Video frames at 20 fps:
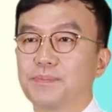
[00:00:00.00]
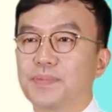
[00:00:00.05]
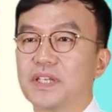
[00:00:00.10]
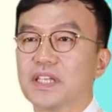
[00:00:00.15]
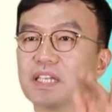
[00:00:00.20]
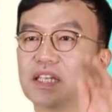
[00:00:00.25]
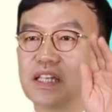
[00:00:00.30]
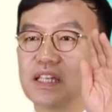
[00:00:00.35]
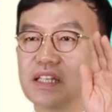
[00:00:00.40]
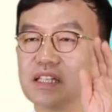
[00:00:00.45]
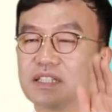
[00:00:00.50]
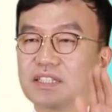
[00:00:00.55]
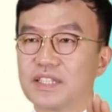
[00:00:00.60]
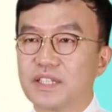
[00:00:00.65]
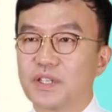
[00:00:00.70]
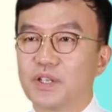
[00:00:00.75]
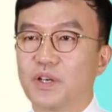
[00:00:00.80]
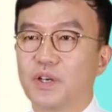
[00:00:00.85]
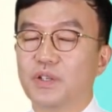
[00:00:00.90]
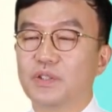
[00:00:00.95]

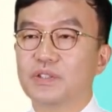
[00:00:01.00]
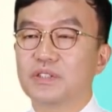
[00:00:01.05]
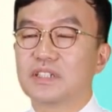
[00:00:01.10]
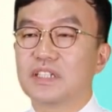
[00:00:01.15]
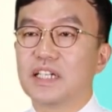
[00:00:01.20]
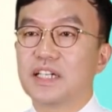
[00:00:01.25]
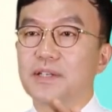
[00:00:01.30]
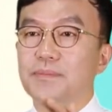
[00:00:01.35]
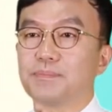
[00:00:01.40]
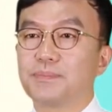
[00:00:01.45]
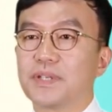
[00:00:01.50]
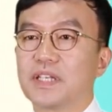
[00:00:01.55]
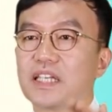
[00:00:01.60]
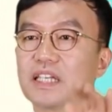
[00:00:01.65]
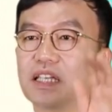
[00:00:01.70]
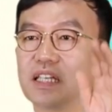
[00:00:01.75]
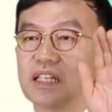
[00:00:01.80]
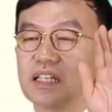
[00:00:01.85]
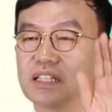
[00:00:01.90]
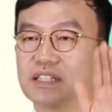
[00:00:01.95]
비지요,
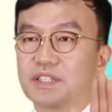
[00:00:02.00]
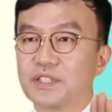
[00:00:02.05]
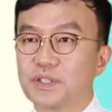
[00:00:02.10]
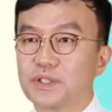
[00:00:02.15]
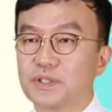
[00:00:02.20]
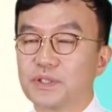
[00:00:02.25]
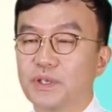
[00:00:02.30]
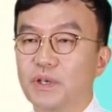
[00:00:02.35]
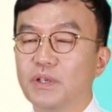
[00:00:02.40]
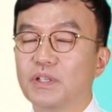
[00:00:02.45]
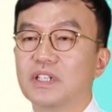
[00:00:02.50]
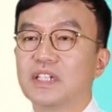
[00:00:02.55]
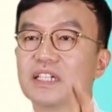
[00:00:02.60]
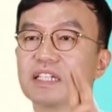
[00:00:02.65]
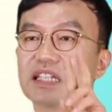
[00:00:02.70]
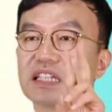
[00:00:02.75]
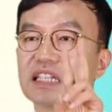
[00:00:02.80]
비지요,